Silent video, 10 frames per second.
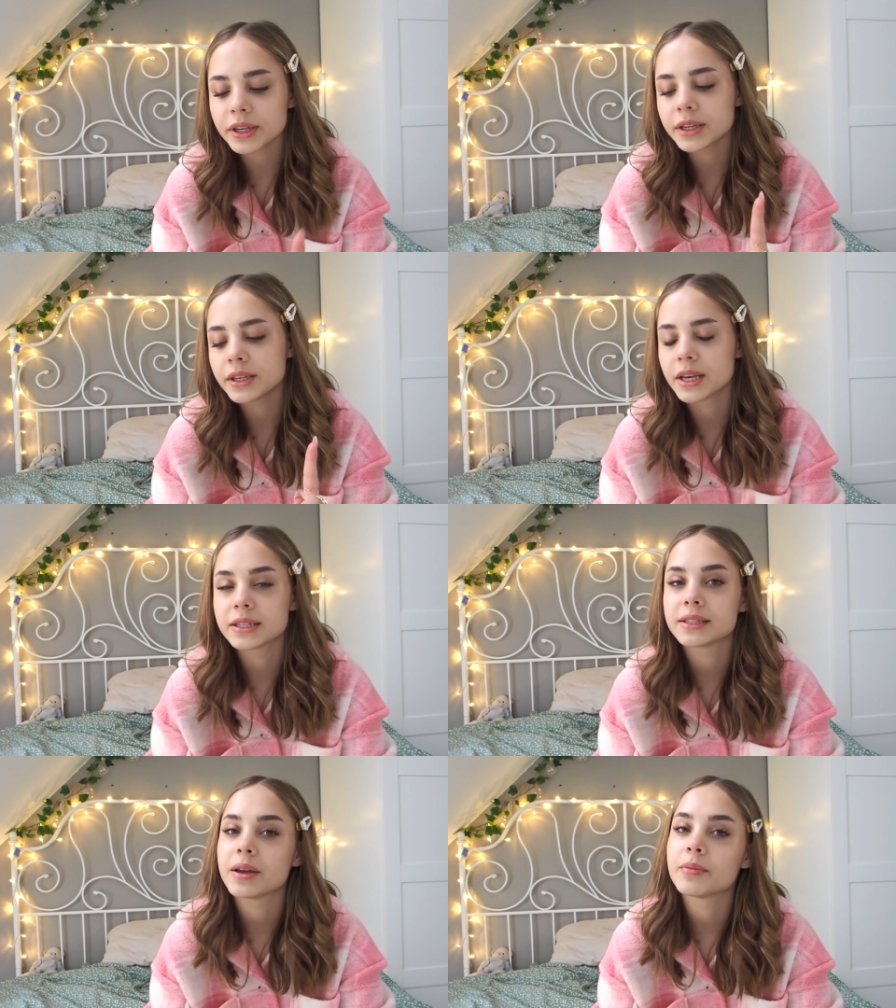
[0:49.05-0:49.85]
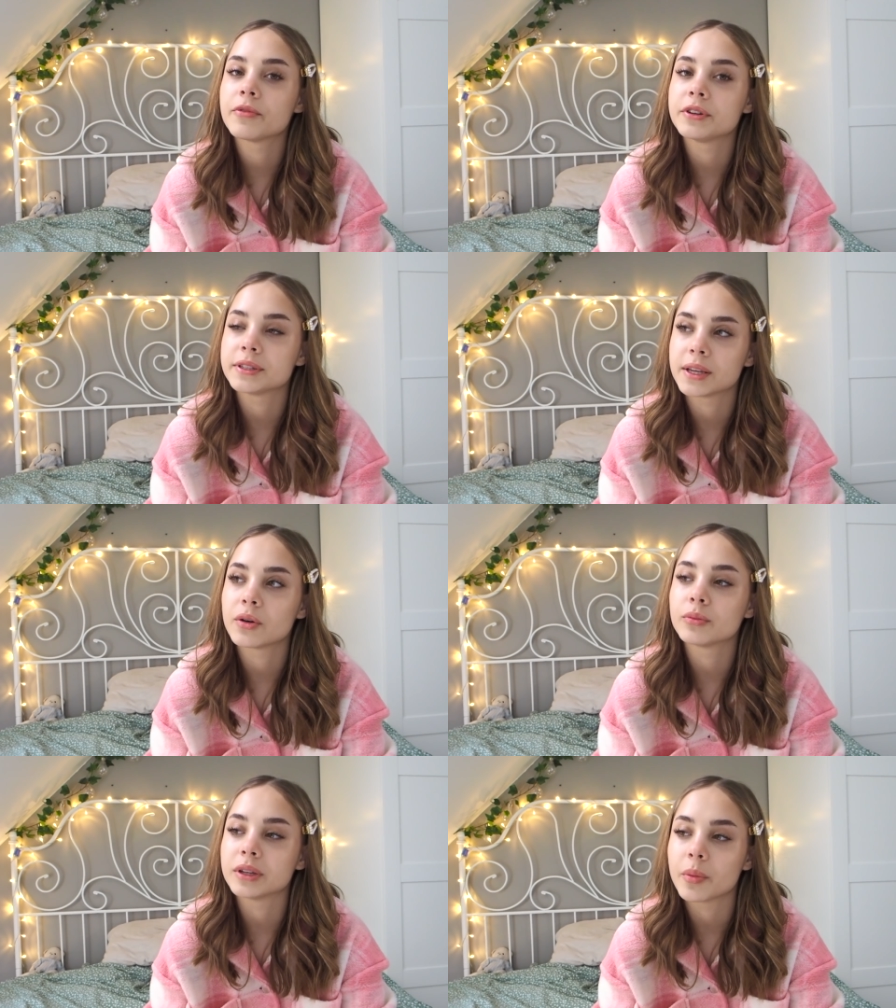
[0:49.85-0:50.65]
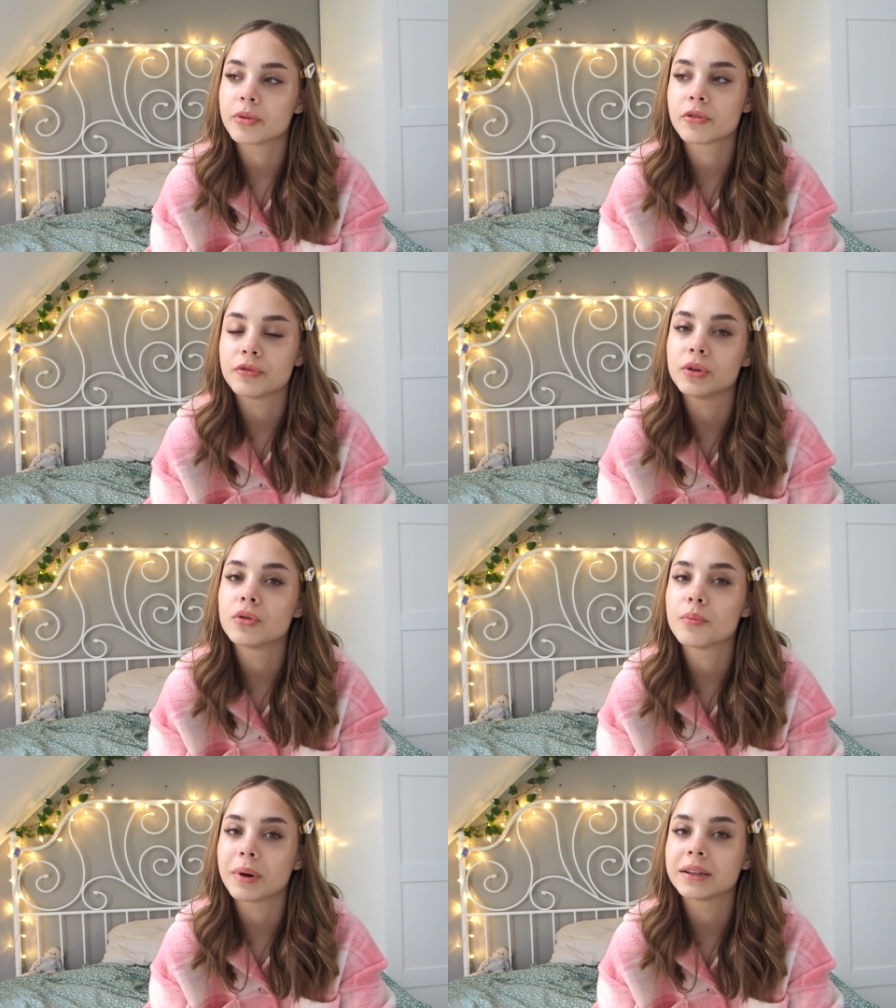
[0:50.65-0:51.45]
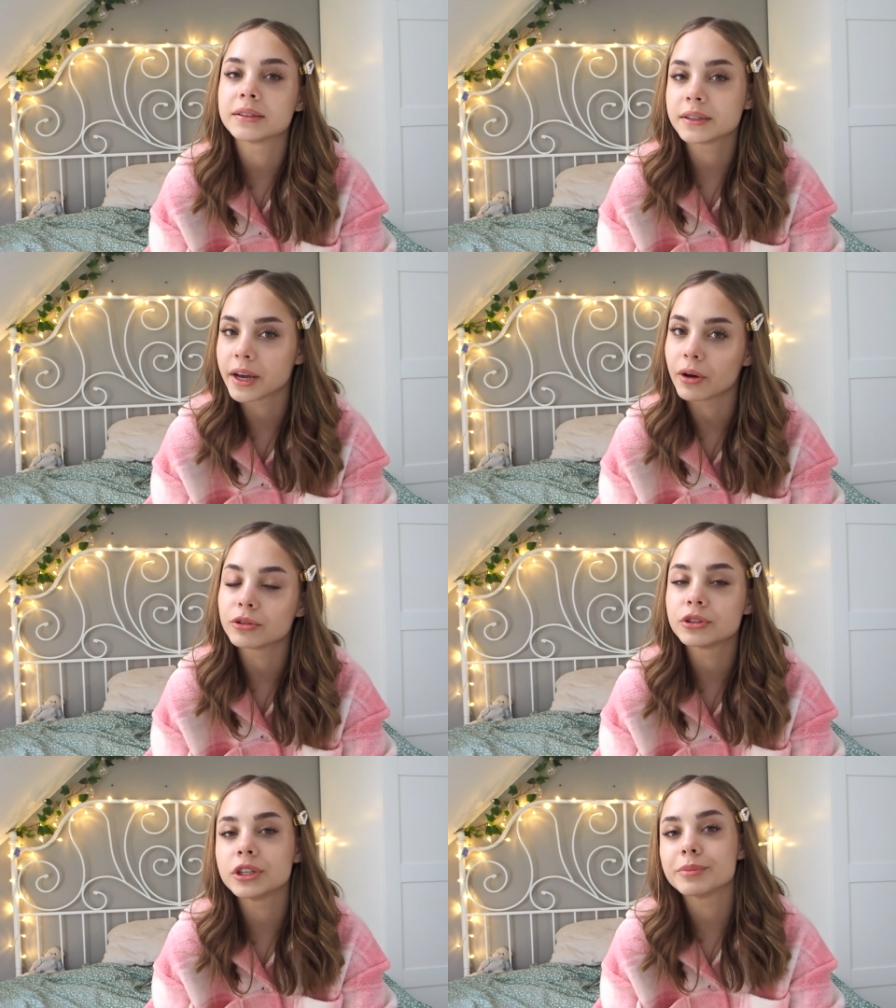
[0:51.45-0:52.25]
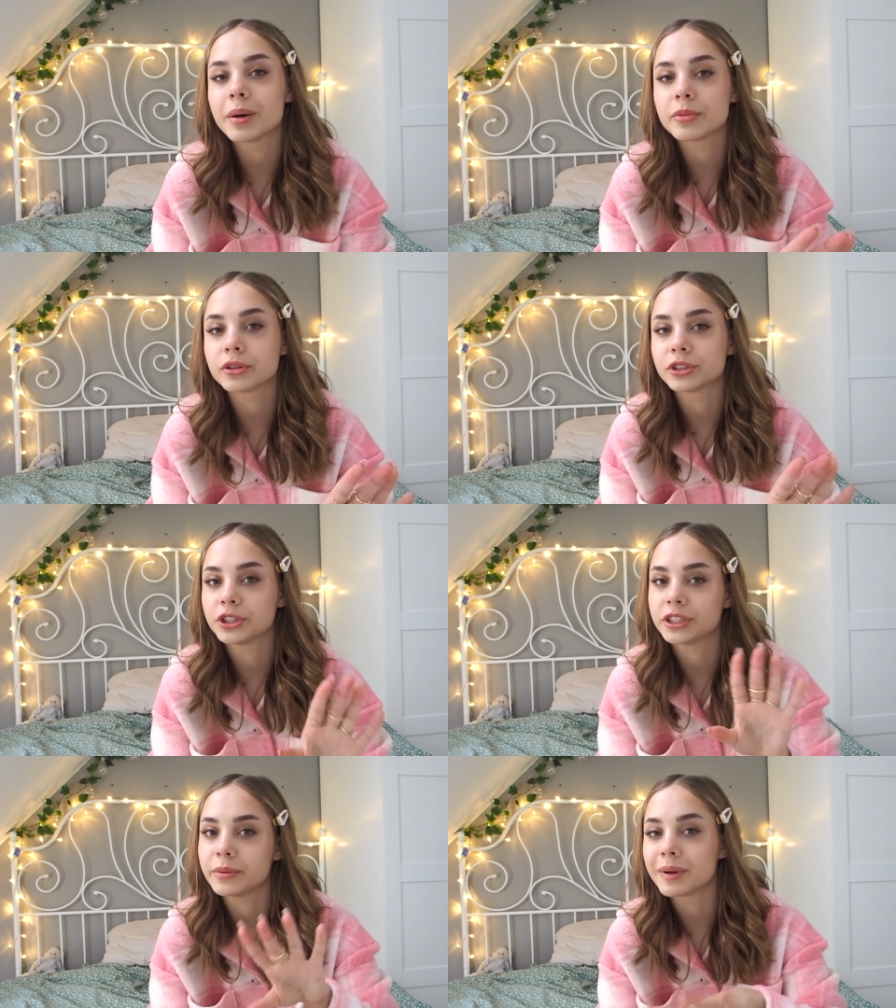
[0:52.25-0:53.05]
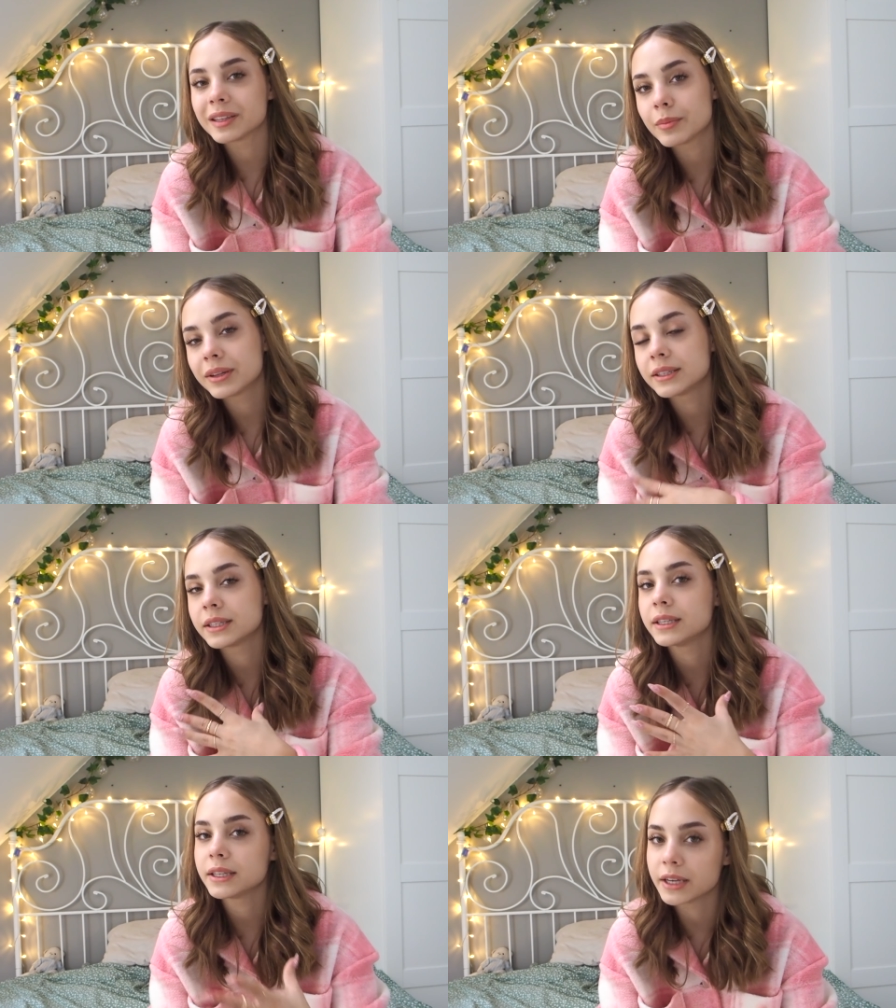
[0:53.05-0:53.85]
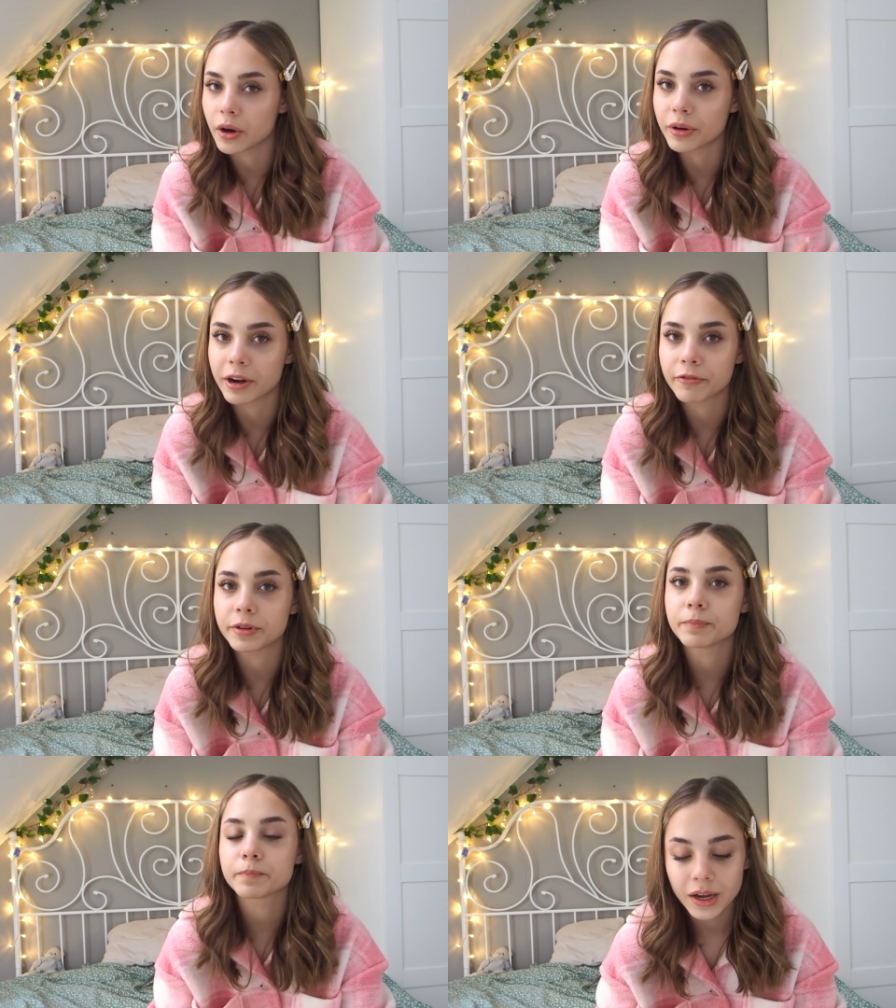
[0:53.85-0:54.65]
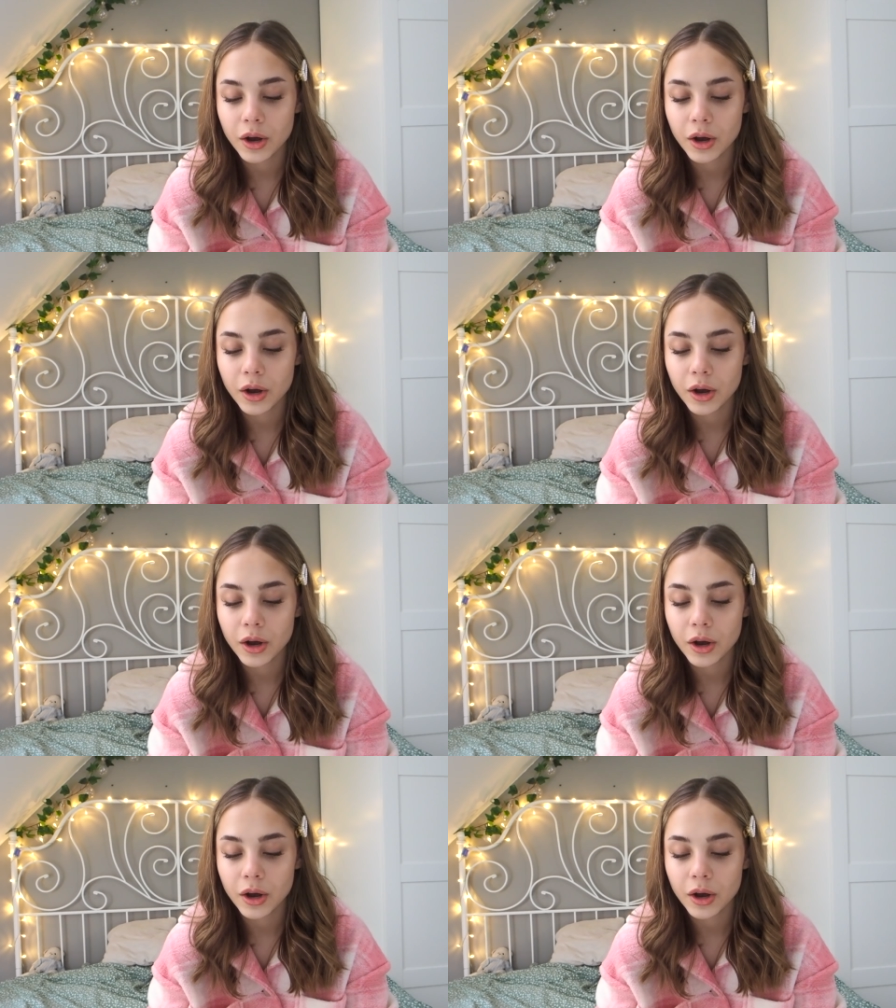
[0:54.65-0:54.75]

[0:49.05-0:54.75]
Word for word: i jestem w liceum na profilu MatGeo, czyli mam rozszerzenie matematyki i geografii.